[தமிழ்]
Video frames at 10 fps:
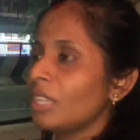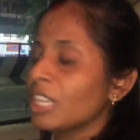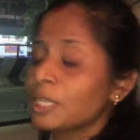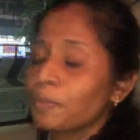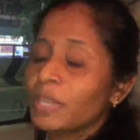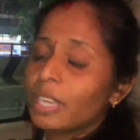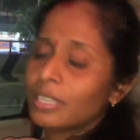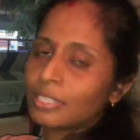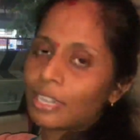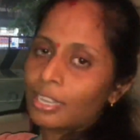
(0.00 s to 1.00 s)

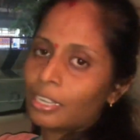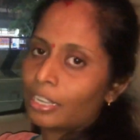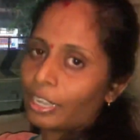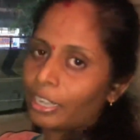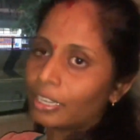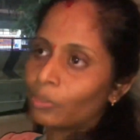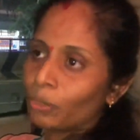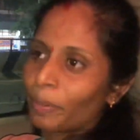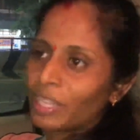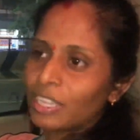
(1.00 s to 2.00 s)
எக்ஸ்பீரியன்ஸ்டான ட்ரெயினர்
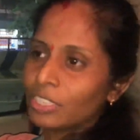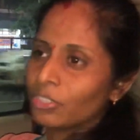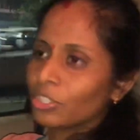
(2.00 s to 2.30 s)
ஒரு பதினஞ்சு